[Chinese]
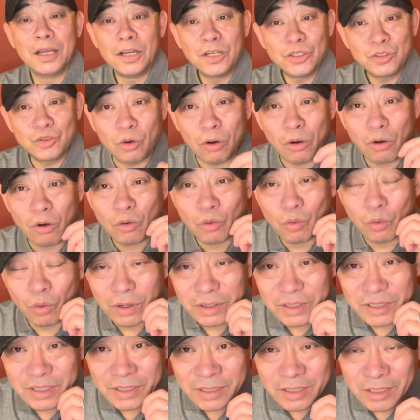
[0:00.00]
如果
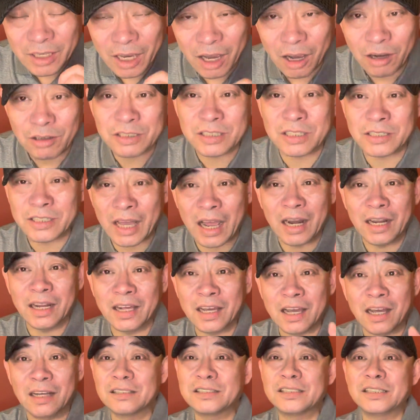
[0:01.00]
你要是弹了
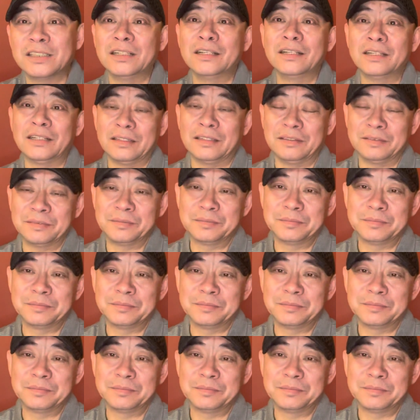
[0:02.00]
钢琴了，